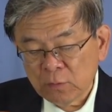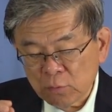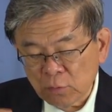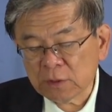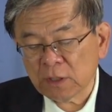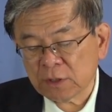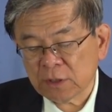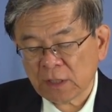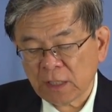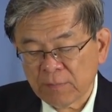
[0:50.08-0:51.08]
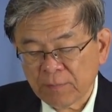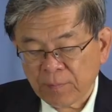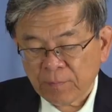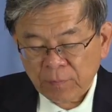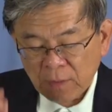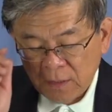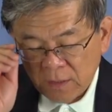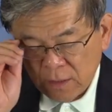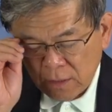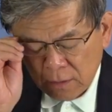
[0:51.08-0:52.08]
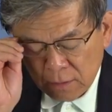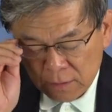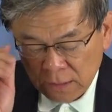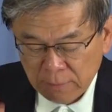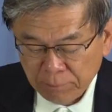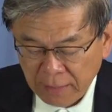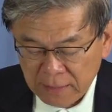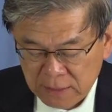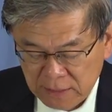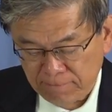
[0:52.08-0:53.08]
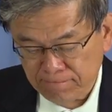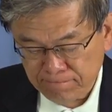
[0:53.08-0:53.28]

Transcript: 作者是谁和他的背景。